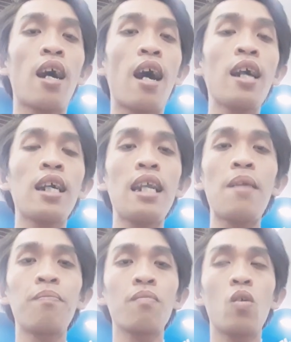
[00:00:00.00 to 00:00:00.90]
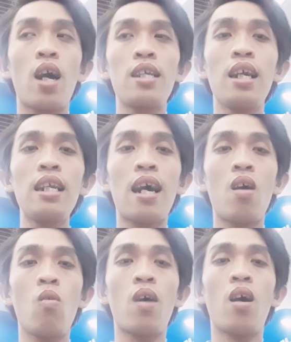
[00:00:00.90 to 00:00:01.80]
ở kênh em và như thế
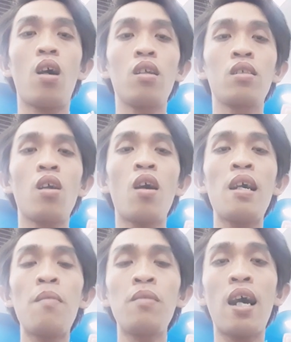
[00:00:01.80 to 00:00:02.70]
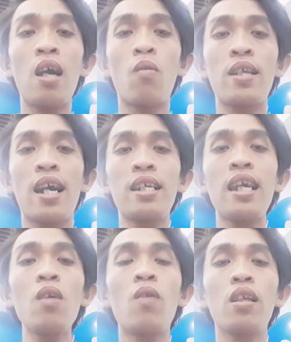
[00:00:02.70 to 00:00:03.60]
nào và cho em lời và nhận
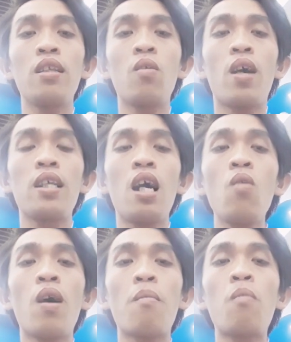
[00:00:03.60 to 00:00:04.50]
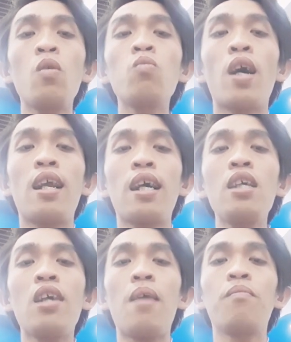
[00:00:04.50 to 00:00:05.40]
xét và và nhớ và bấm nút và đăng ký
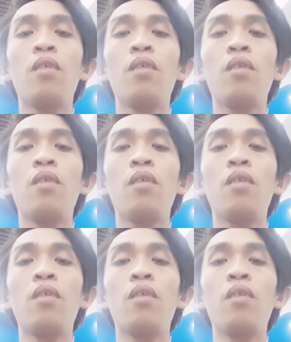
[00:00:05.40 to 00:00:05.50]
xem